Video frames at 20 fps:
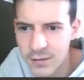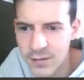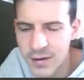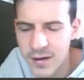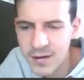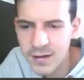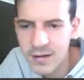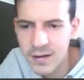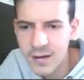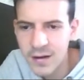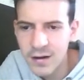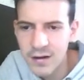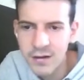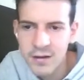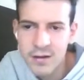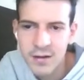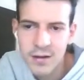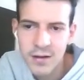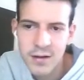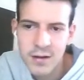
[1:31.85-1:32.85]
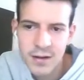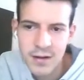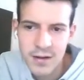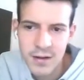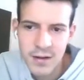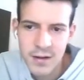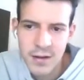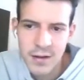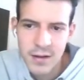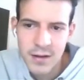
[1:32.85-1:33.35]
faciles.
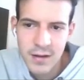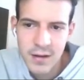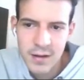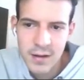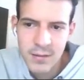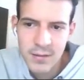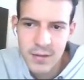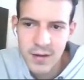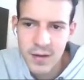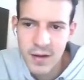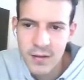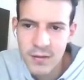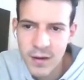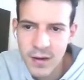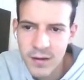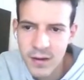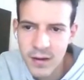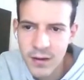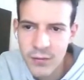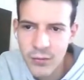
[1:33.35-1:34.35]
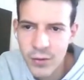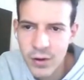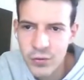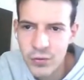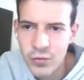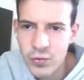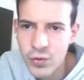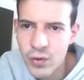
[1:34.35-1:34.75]
Mes adversaires voient tout.